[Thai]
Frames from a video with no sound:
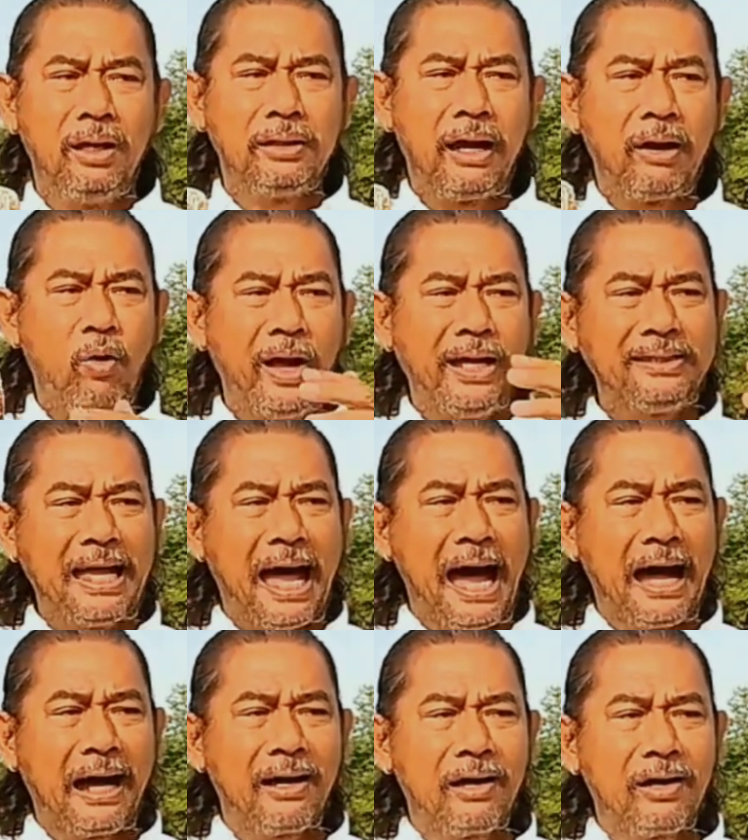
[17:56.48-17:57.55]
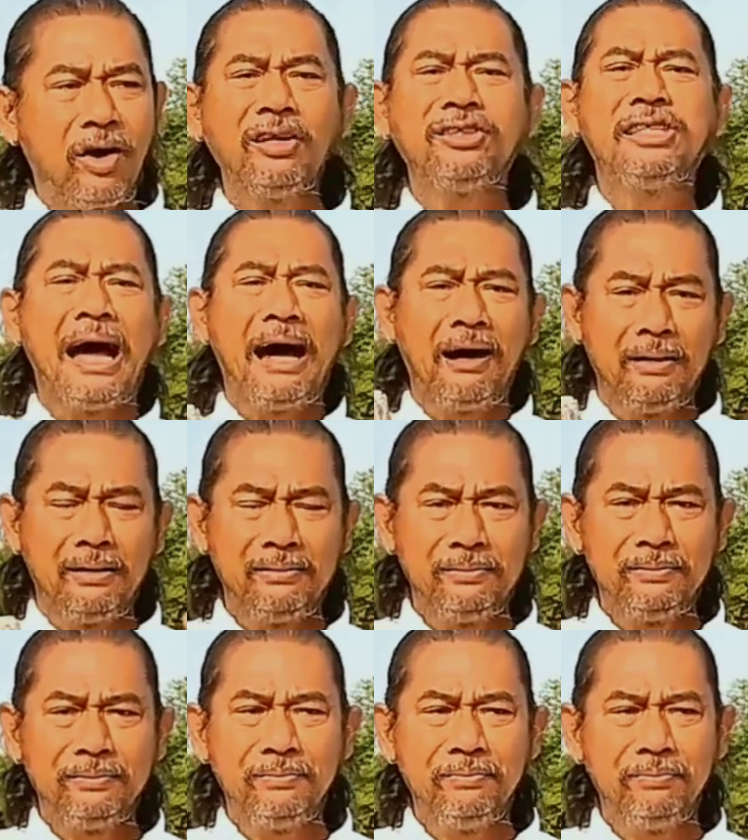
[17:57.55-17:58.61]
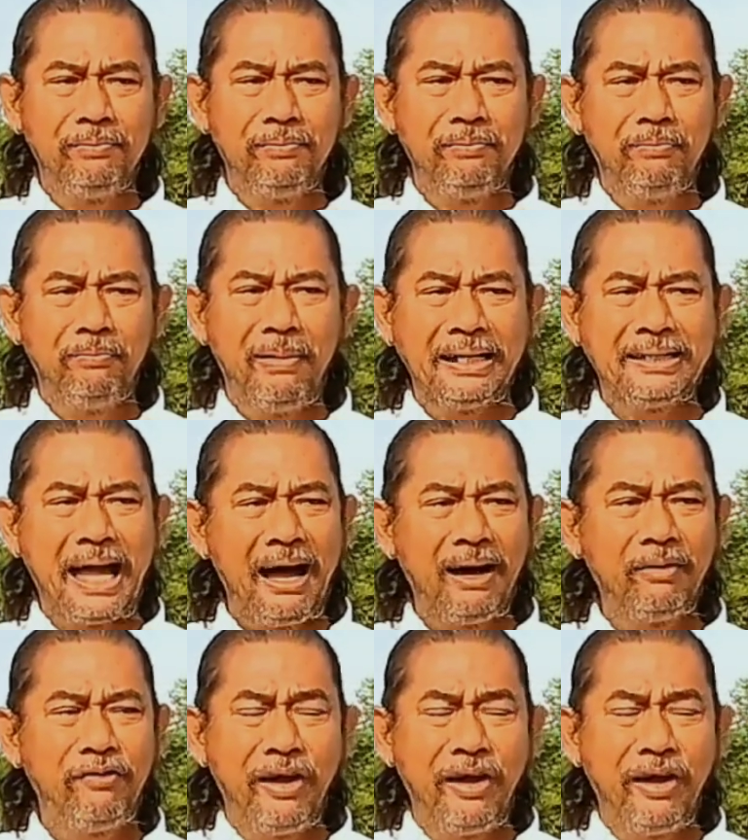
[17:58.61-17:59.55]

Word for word: ถ้ากล้วยตากก็สั่งมาทาง